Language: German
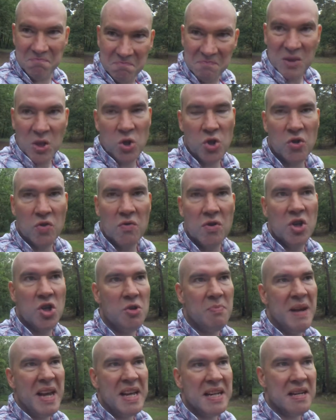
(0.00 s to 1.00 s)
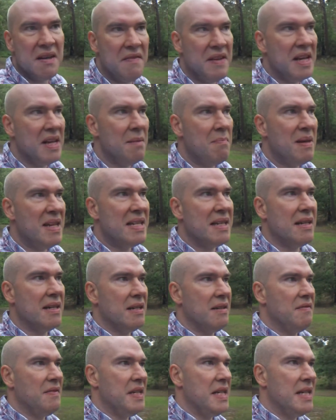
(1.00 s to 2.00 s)
Eine Stunde später wäre besser
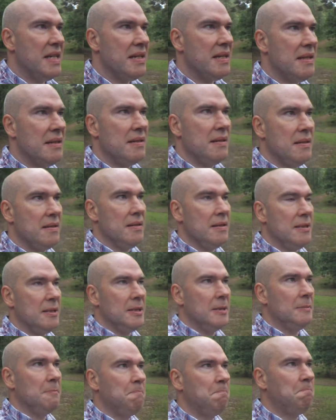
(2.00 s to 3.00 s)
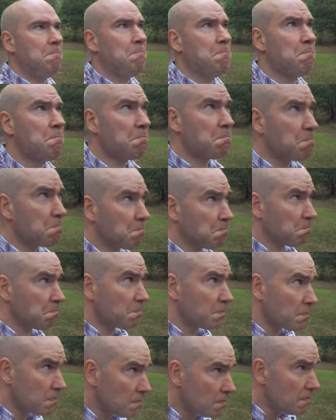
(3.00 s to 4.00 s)
gewesen, ähm,
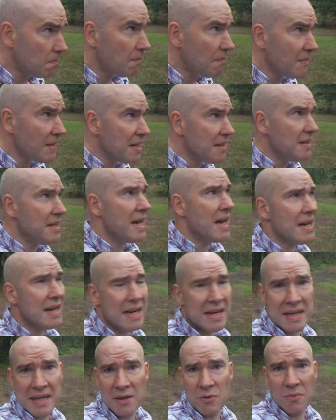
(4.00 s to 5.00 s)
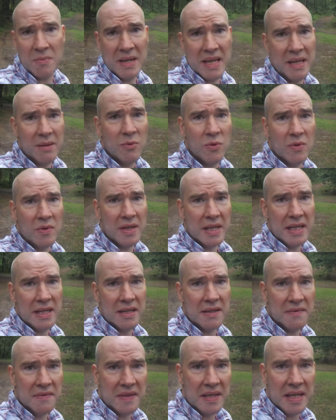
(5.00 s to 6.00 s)
da dann die Umgebung
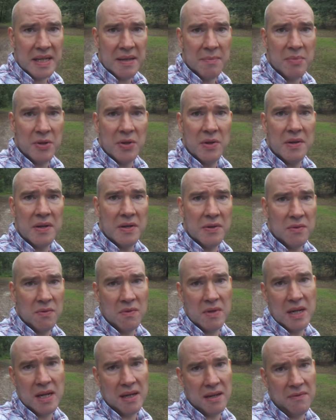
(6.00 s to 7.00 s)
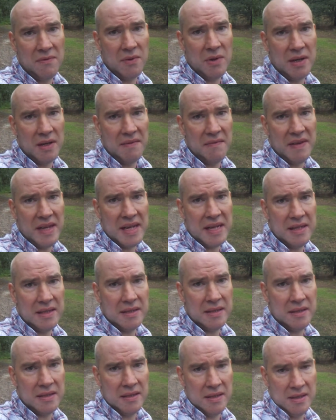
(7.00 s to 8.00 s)
irgendwie bedeutend dunkler geworden
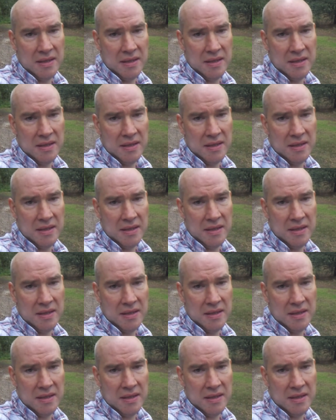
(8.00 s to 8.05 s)
wäre.